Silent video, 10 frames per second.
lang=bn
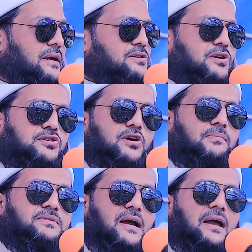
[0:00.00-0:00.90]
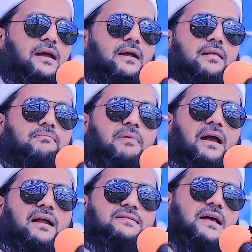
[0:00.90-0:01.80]
এর জন্য সব জায়গায়
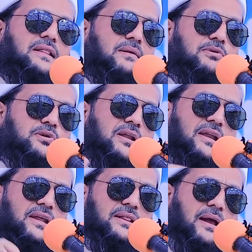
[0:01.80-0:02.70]
ব্যাঙ্গের ছাতার মতো ক্লিনিক